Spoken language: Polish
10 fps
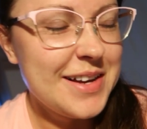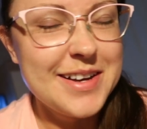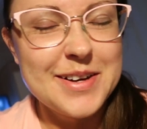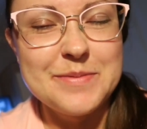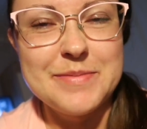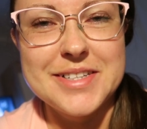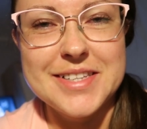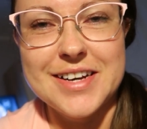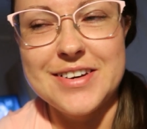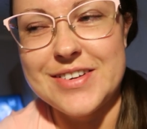E,
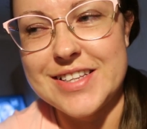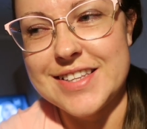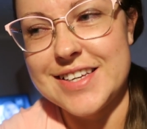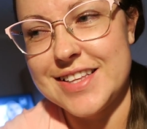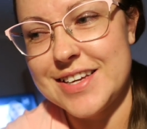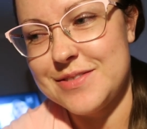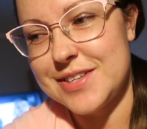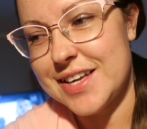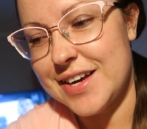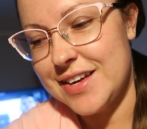bez Karoliny i
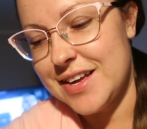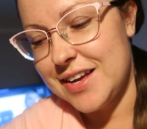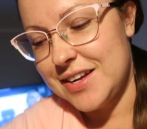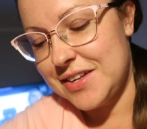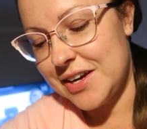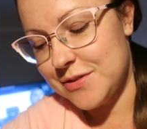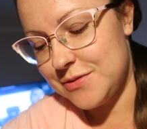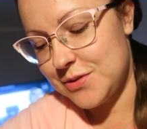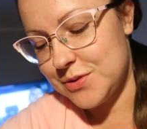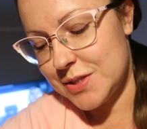Dawida. Jak
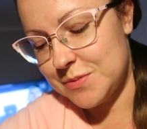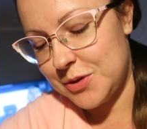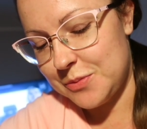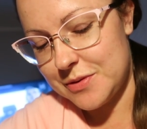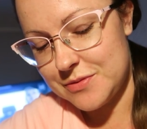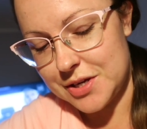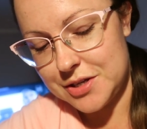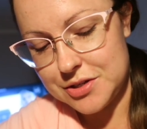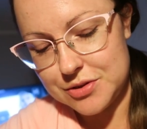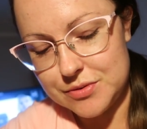wrócą, to
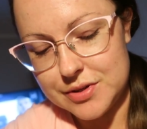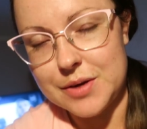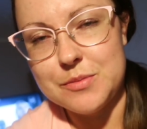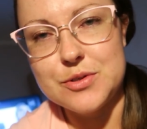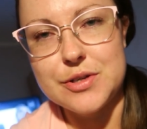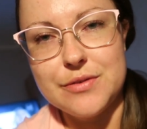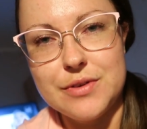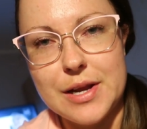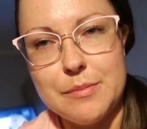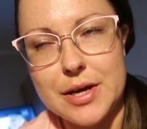pewnie jeszcze tutaj może
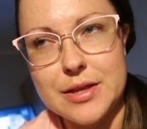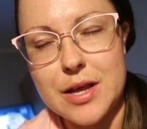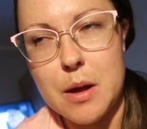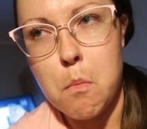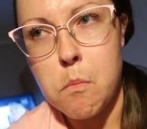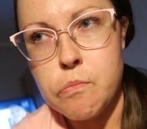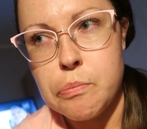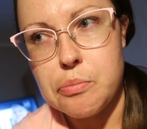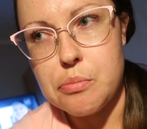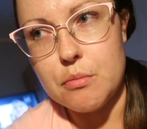chwilę będę.
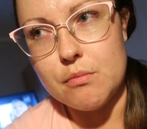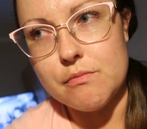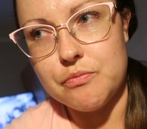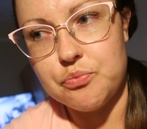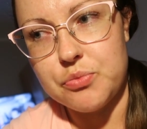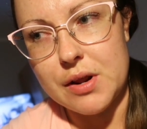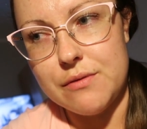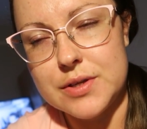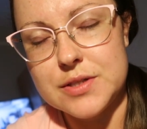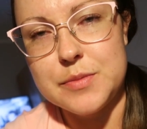Mm,
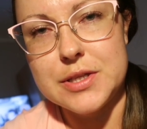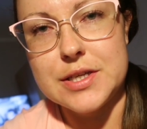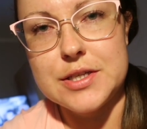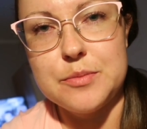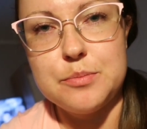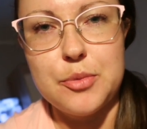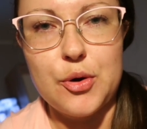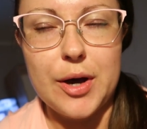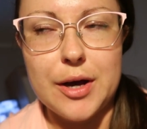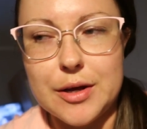więc będę się
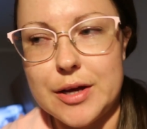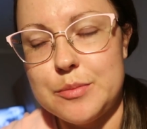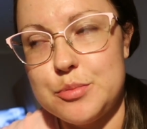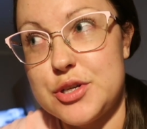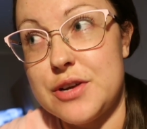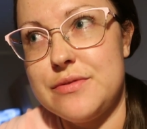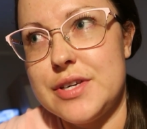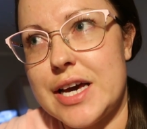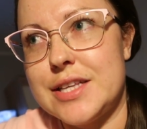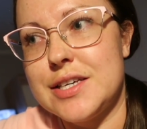e,
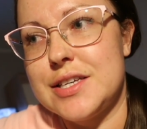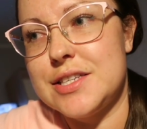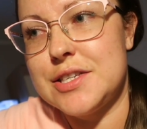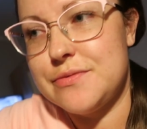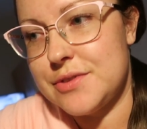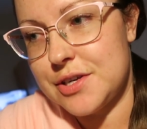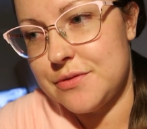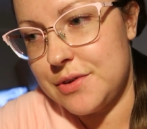przewijać gdzieś w tych